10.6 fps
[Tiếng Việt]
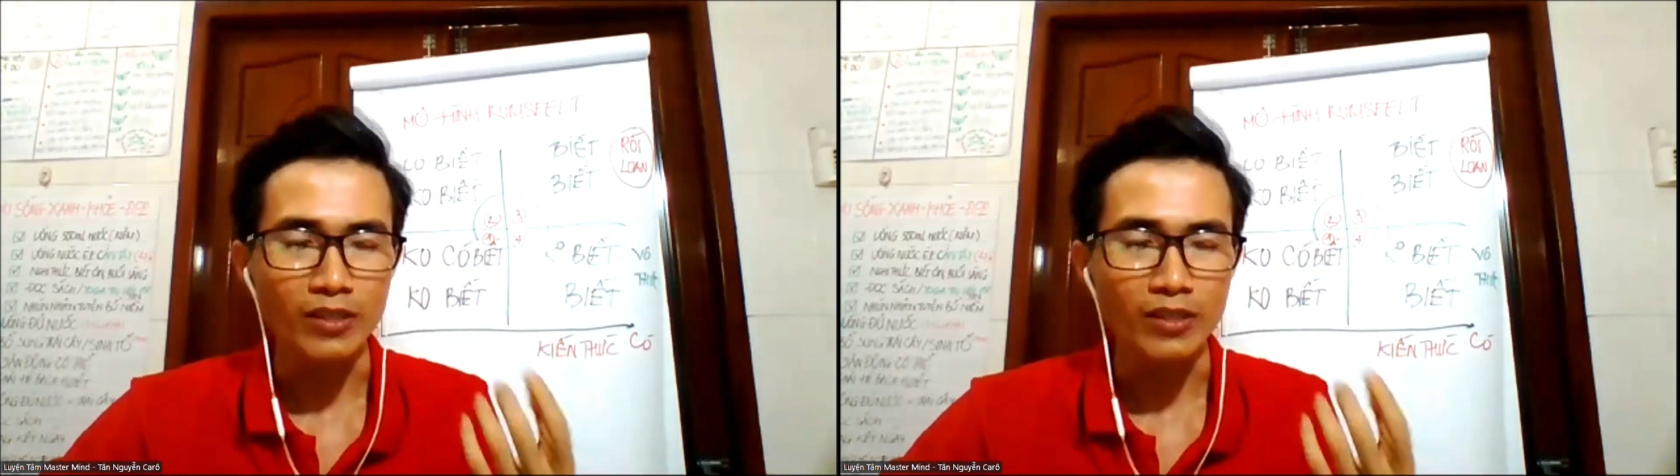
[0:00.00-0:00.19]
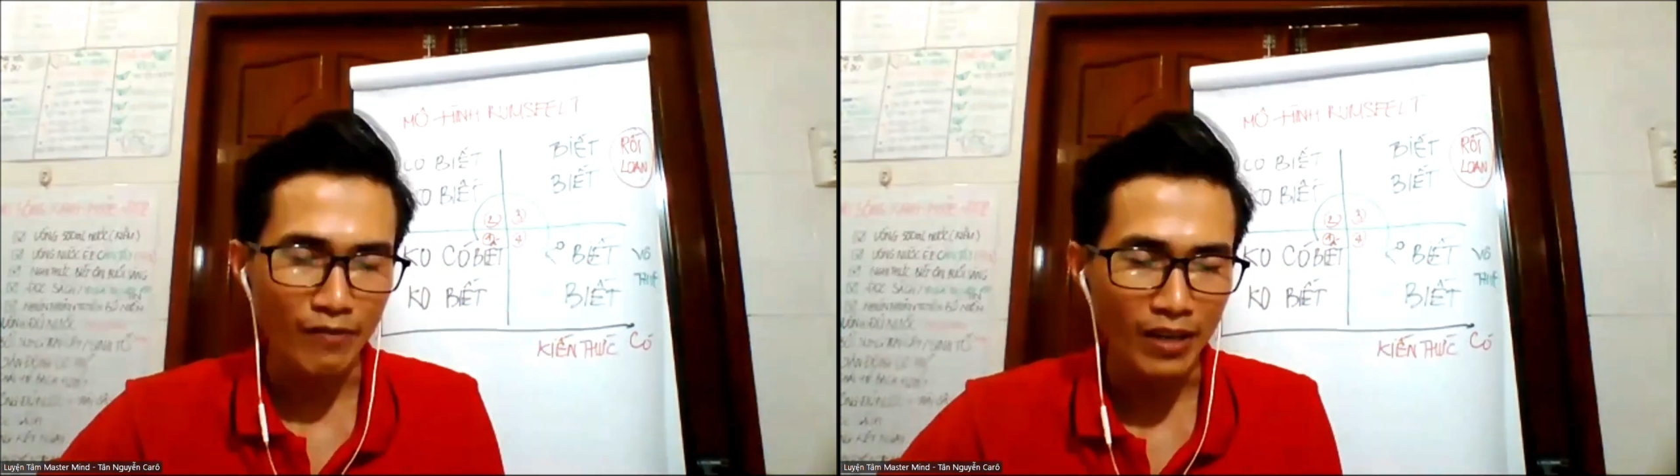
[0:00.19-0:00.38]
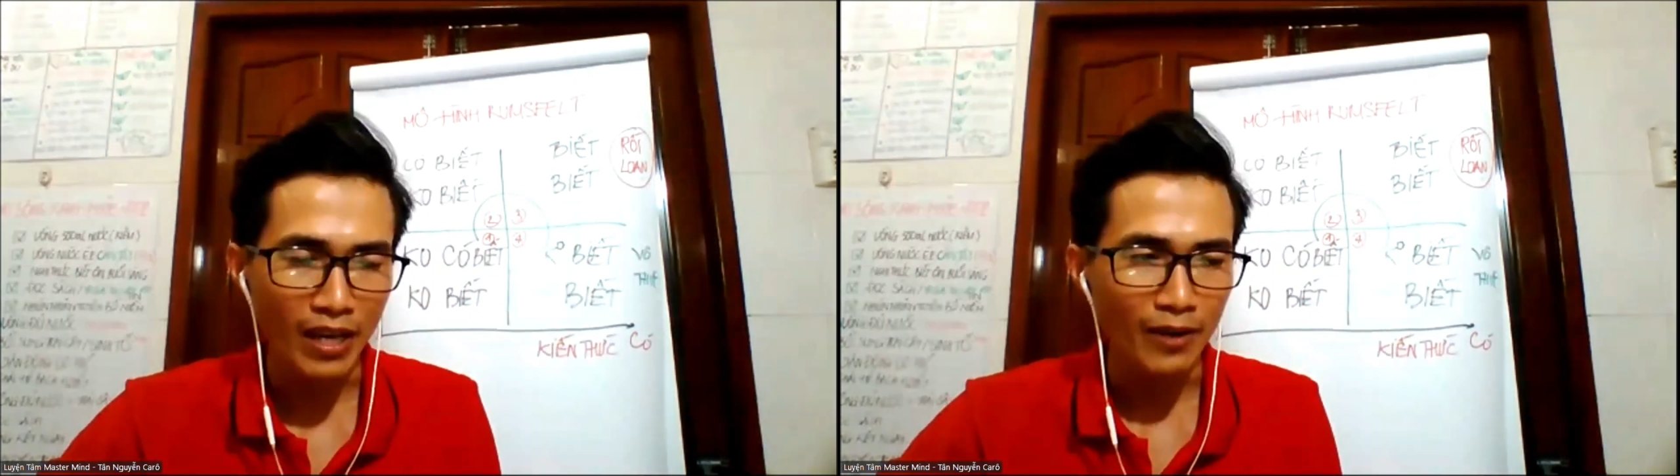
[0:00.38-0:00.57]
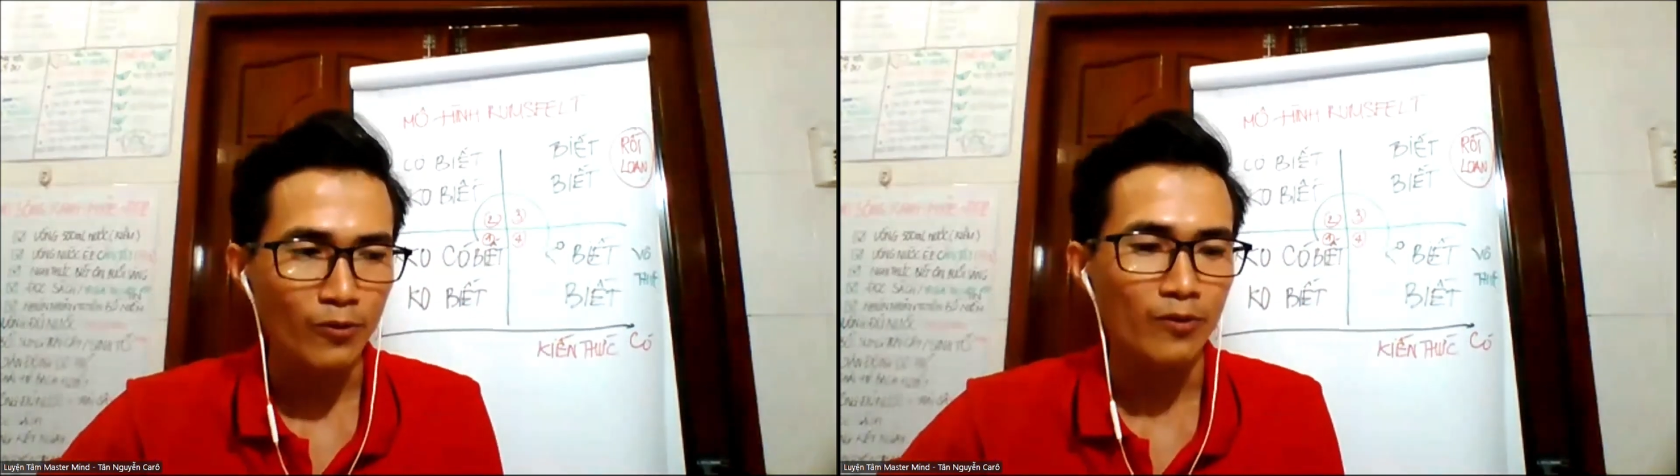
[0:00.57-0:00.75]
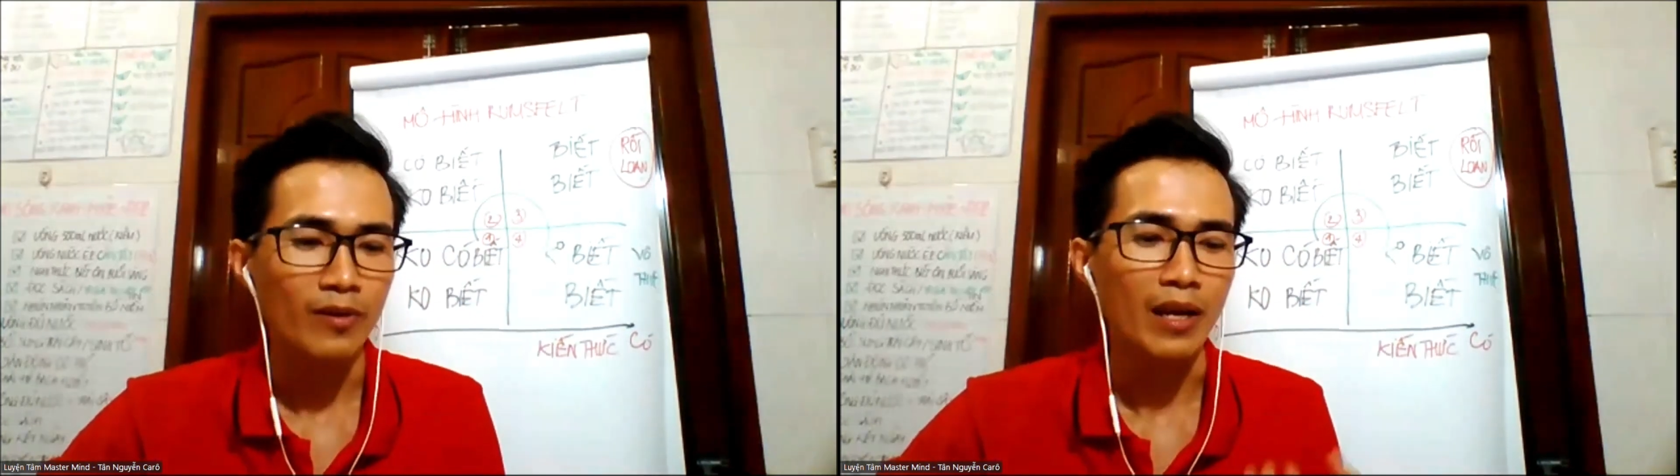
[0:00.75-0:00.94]
như xem
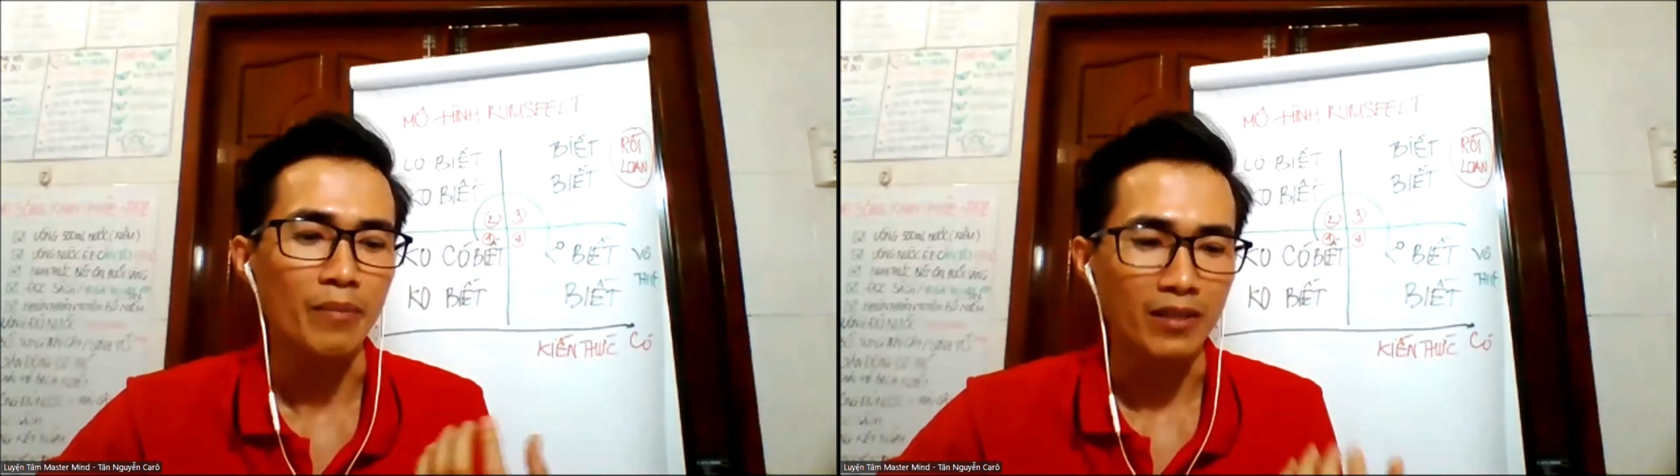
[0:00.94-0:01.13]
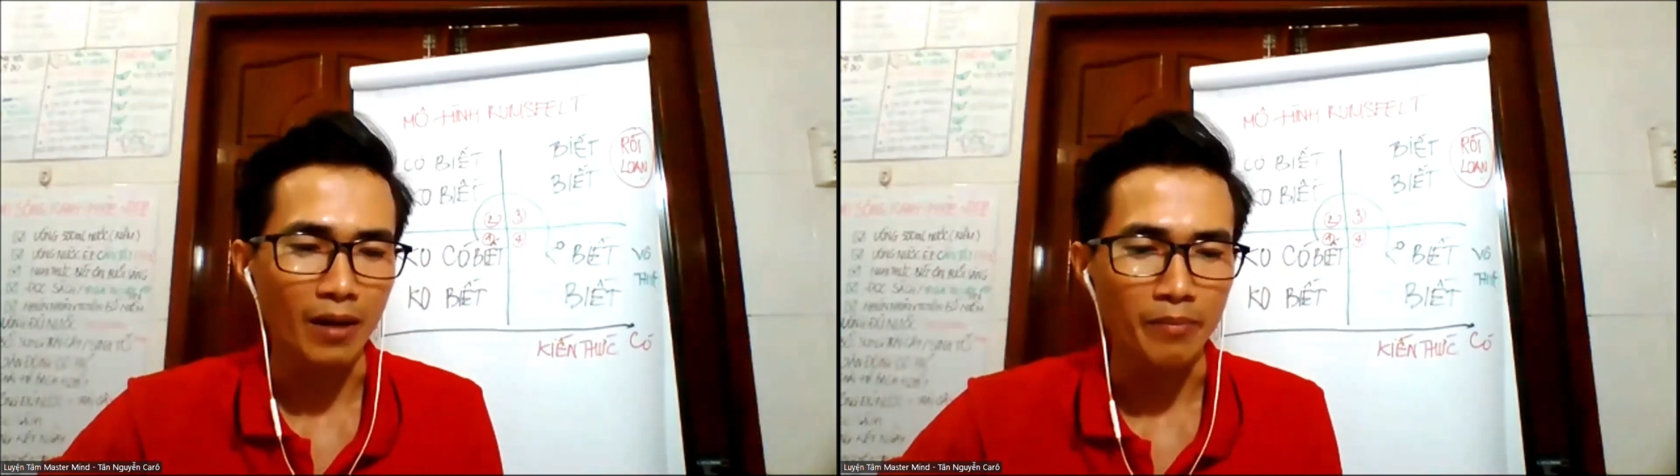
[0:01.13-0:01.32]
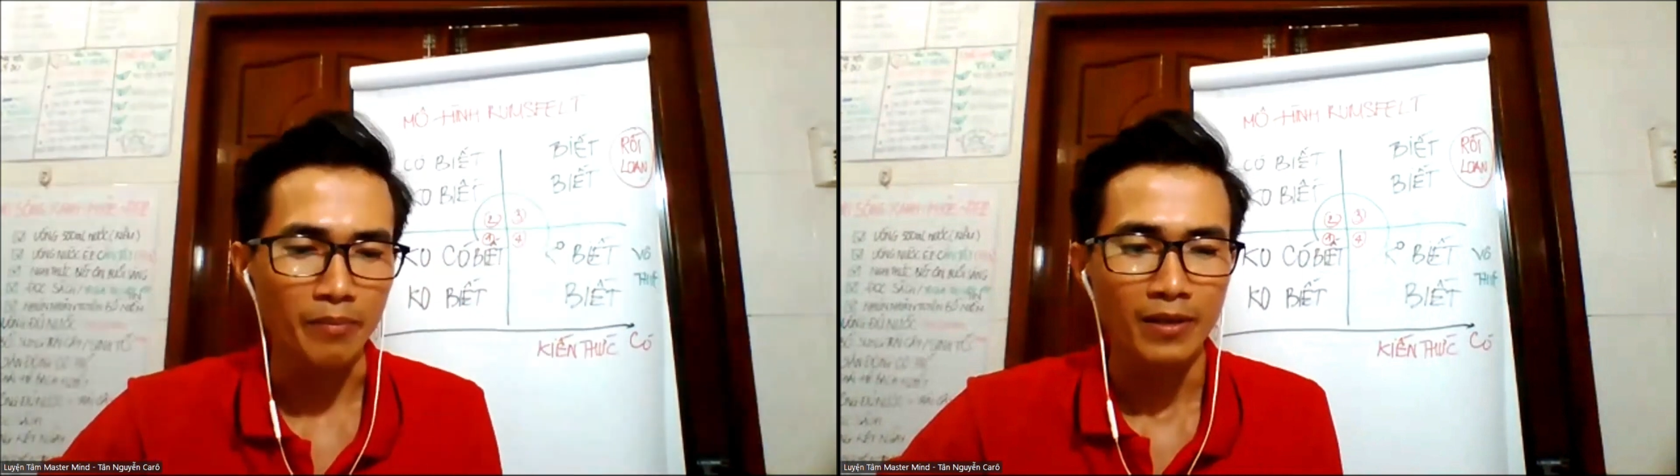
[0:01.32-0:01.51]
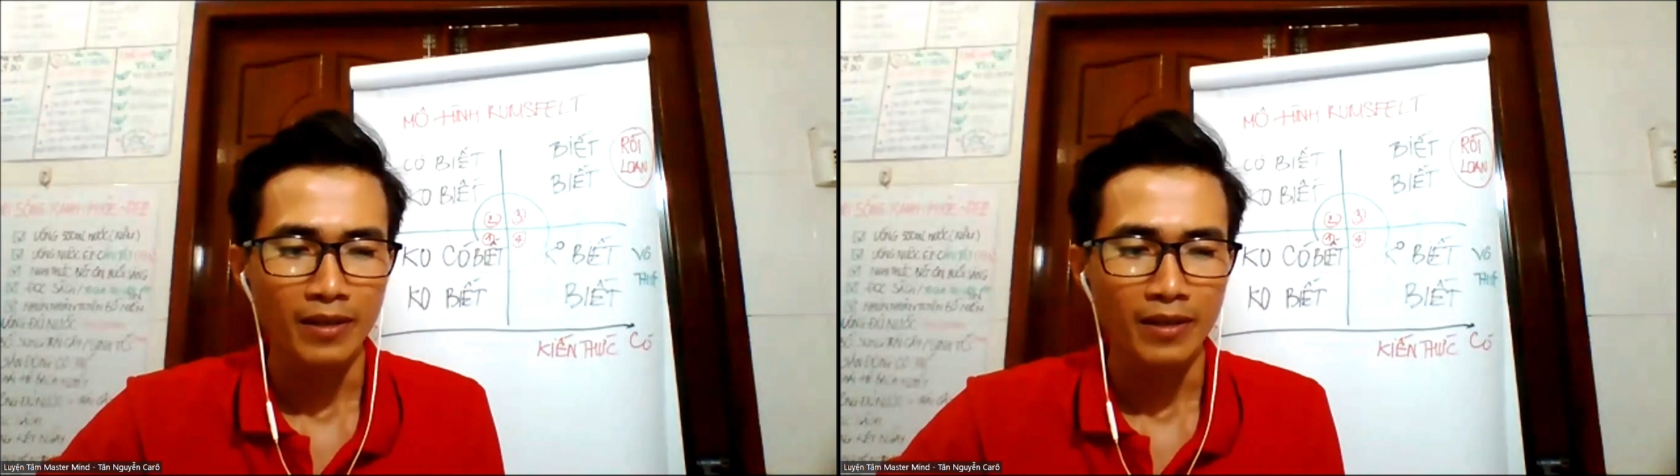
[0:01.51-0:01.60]
video làm bài tập